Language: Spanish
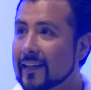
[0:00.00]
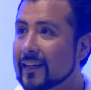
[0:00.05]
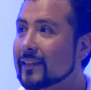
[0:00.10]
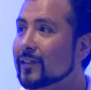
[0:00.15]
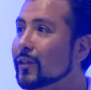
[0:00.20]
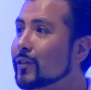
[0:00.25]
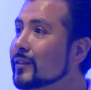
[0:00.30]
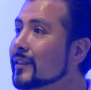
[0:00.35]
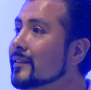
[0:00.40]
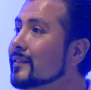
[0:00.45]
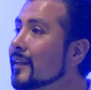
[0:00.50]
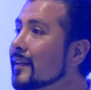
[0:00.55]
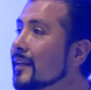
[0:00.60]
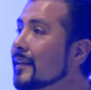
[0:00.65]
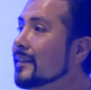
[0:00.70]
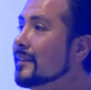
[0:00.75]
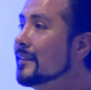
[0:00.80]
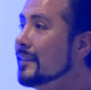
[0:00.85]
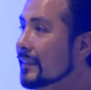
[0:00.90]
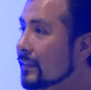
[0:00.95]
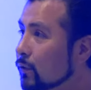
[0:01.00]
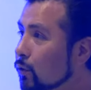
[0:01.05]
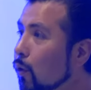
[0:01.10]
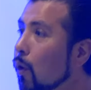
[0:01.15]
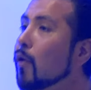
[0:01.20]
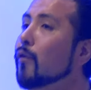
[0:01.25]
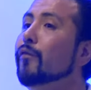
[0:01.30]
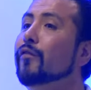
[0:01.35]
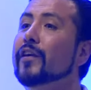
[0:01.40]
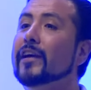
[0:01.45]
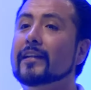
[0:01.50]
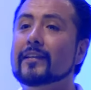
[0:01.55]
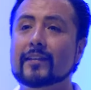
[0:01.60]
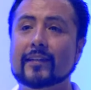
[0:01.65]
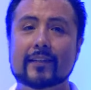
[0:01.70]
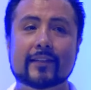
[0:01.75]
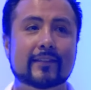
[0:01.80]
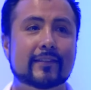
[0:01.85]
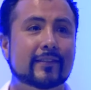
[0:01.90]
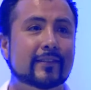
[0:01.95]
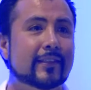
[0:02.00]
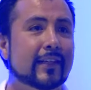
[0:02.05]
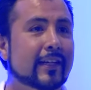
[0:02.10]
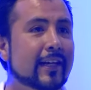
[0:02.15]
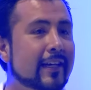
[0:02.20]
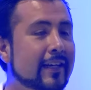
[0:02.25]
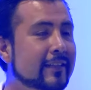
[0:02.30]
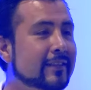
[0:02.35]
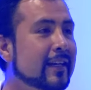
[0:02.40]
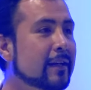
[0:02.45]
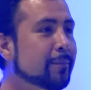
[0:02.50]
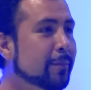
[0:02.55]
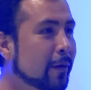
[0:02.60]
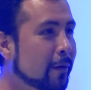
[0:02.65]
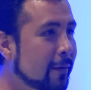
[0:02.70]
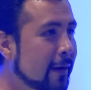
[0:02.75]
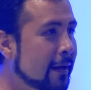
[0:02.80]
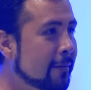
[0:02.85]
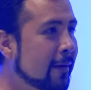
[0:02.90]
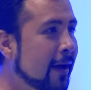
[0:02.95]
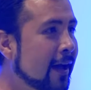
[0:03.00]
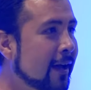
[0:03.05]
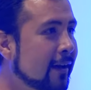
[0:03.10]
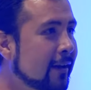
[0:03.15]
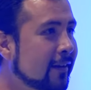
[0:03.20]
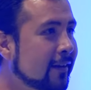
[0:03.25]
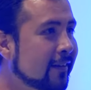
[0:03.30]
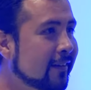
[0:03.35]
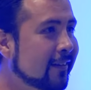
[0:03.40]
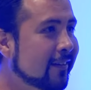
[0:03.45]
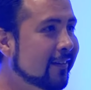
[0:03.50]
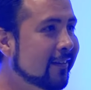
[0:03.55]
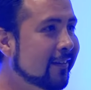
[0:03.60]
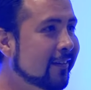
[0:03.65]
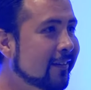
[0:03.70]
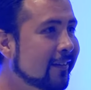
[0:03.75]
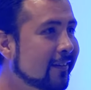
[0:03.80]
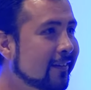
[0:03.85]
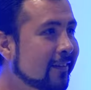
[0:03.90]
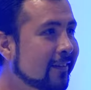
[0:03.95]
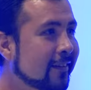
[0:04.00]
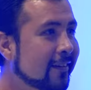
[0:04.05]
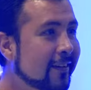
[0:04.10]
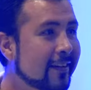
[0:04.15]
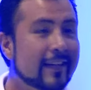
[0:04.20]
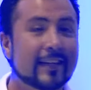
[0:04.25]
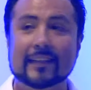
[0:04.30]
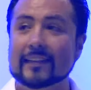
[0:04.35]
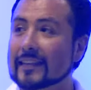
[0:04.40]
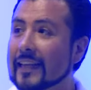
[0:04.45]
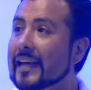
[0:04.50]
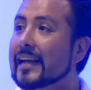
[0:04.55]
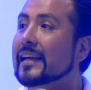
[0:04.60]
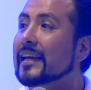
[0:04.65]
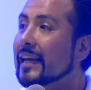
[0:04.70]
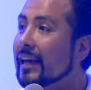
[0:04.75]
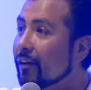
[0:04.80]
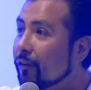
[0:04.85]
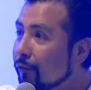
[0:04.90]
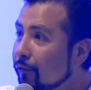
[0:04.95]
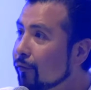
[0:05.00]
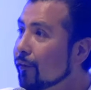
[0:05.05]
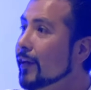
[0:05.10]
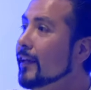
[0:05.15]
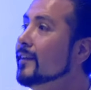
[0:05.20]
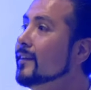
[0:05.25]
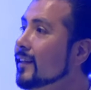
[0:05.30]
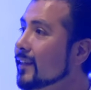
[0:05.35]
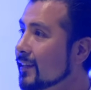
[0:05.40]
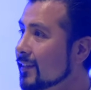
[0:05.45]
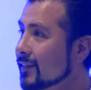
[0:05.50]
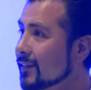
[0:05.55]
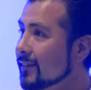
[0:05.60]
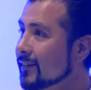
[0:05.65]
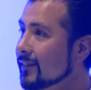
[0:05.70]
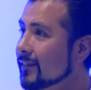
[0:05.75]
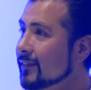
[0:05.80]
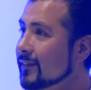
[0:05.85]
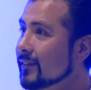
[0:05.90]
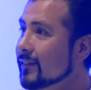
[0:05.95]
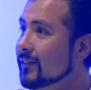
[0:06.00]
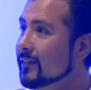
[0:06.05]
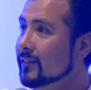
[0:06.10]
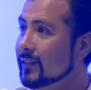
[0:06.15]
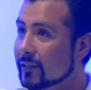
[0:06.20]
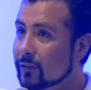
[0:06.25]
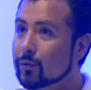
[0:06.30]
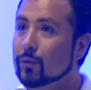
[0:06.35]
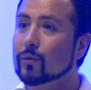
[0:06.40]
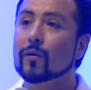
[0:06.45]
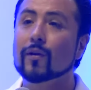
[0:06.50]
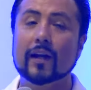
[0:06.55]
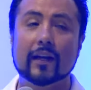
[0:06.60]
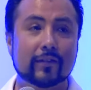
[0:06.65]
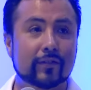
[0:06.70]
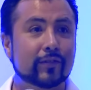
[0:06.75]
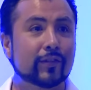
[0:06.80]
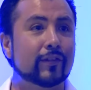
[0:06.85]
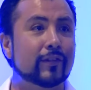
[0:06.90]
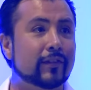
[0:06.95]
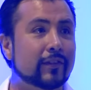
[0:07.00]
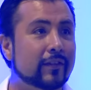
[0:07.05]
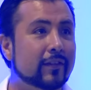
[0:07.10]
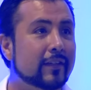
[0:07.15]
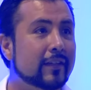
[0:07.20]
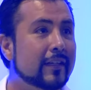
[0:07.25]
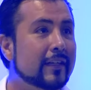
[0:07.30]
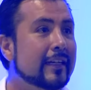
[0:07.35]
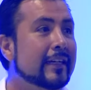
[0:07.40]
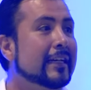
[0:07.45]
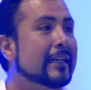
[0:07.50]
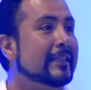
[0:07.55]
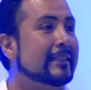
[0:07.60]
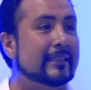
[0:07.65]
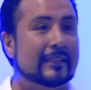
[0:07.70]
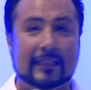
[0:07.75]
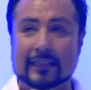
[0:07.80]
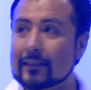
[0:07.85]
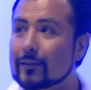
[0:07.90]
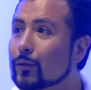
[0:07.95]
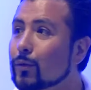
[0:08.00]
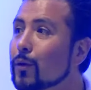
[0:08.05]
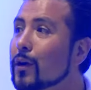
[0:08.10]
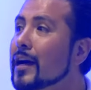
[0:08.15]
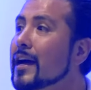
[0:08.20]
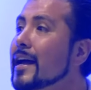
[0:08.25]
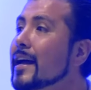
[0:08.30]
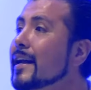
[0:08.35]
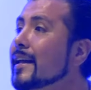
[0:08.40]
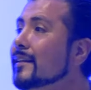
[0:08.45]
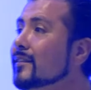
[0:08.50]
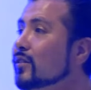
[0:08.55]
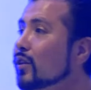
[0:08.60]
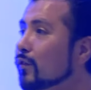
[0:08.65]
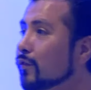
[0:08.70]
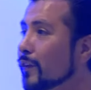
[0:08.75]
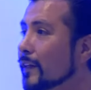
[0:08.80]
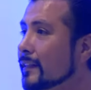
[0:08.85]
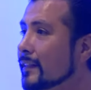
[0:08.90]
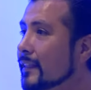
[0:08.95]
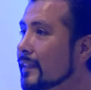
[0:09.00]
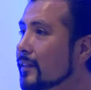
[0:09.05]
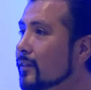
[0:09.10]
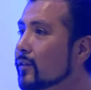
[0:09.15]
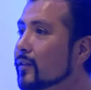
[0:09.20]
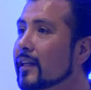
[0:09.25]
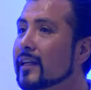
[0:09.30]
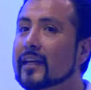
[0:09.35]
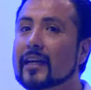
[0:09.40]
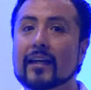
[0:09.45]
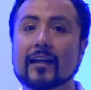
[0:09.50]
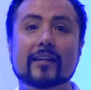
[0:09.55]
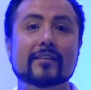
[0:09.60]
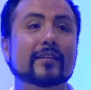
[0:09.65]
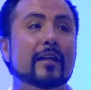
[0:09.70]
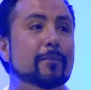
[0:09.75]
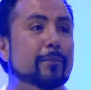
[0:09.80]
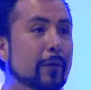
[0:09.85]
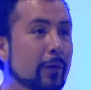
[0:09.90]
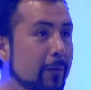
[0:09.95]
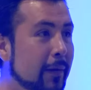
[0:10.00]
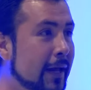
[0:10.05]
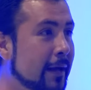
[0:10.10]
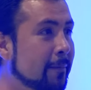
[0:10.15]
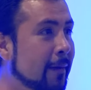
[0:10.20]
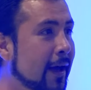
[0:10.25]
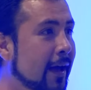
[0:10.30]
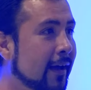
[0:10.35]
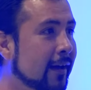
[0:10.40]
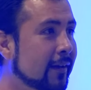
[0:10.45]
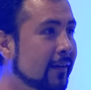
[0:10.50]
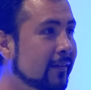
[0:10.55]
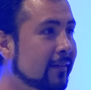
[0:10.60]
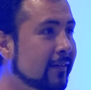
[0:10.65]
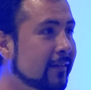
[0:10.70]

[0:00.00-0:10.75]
Entonces, si tú ofendes, ¿de quién es el problema? Del que ofende, de tu corazón. Si tú eres ofendido, ¿de quién es el problema?